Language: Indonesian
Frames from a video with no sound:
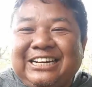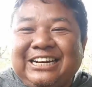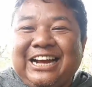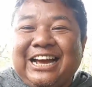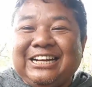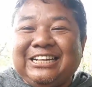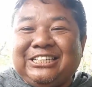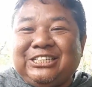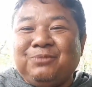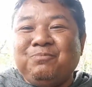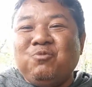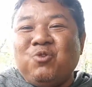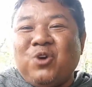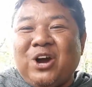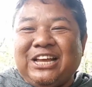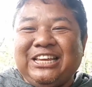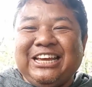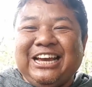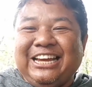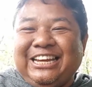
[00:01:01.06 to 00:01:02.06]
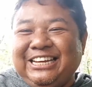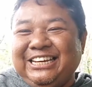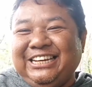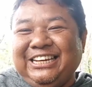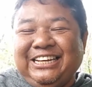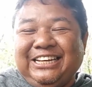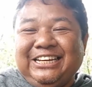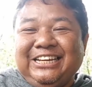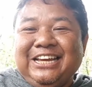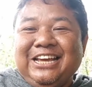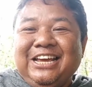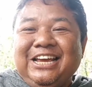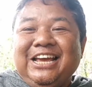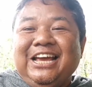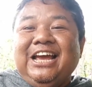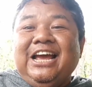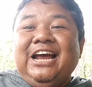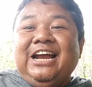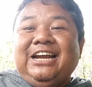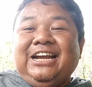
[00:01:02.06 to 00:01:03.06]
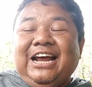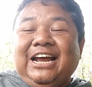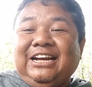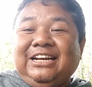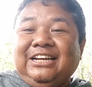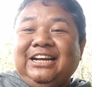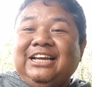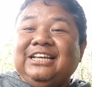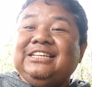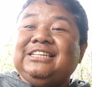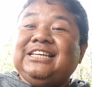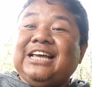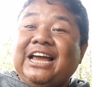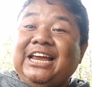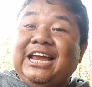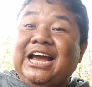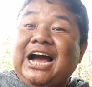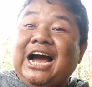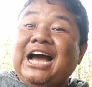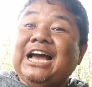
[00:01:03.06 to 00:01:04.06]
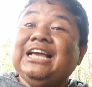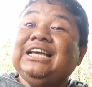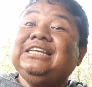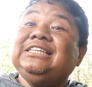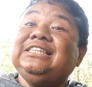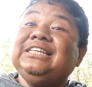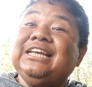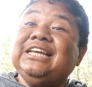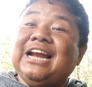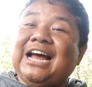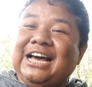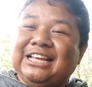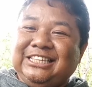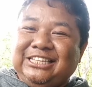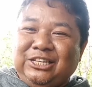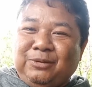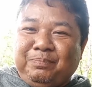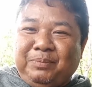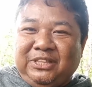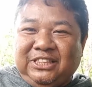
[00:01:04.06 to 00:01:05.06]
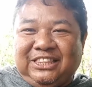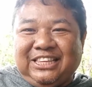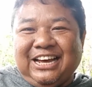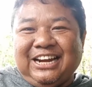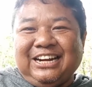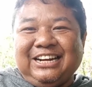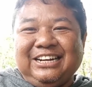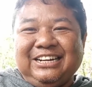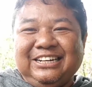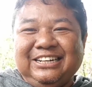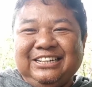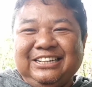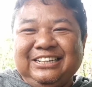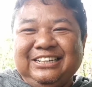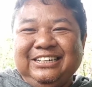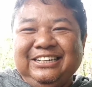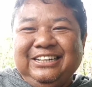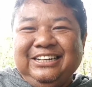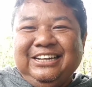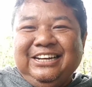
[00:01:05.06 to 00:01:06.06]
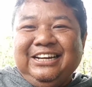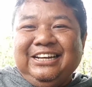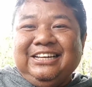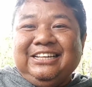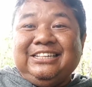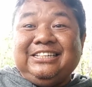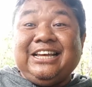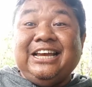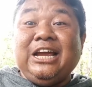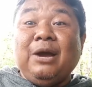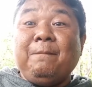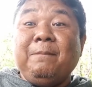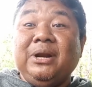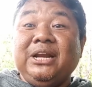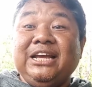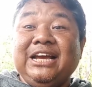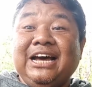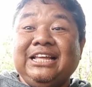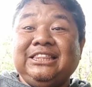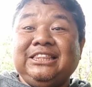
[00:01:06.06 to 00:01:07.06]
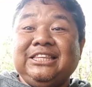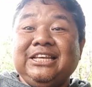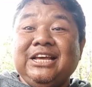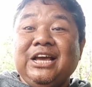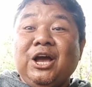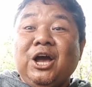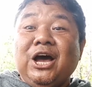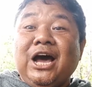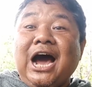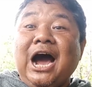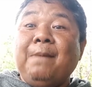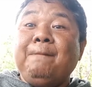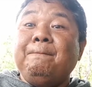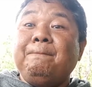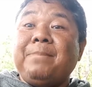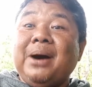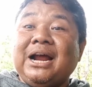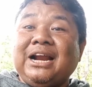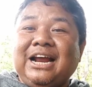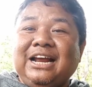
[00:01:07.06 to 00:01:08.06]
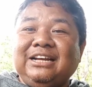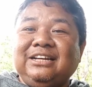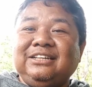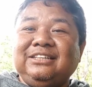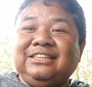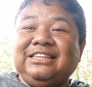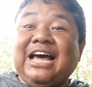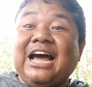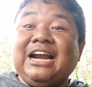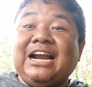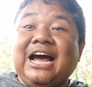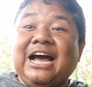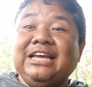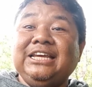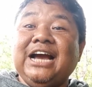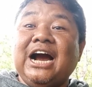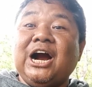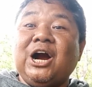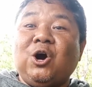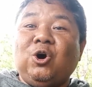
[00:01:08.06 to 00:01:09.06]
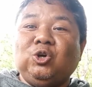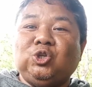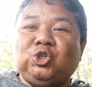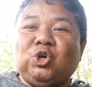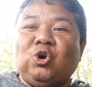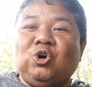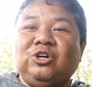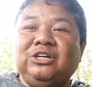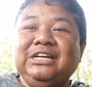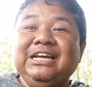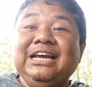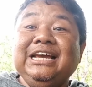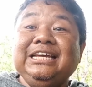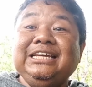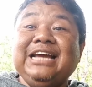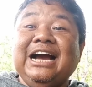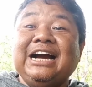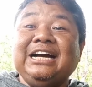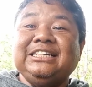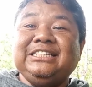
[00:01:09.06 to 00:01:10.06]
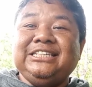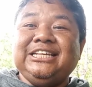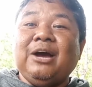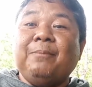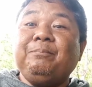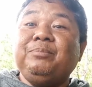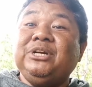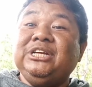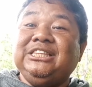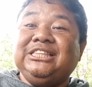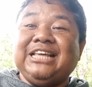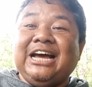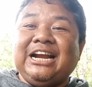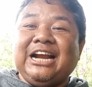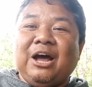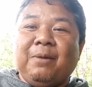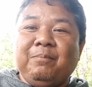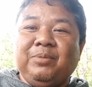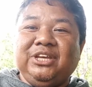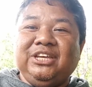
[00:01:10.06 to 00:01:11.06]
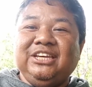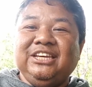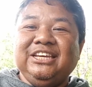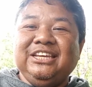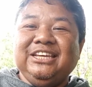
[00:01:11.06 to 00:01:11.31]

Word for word: dengan semuanya ini dan saya istirahat sebentar saya melihat hamparan tanah yang kosong yang siap ditanami.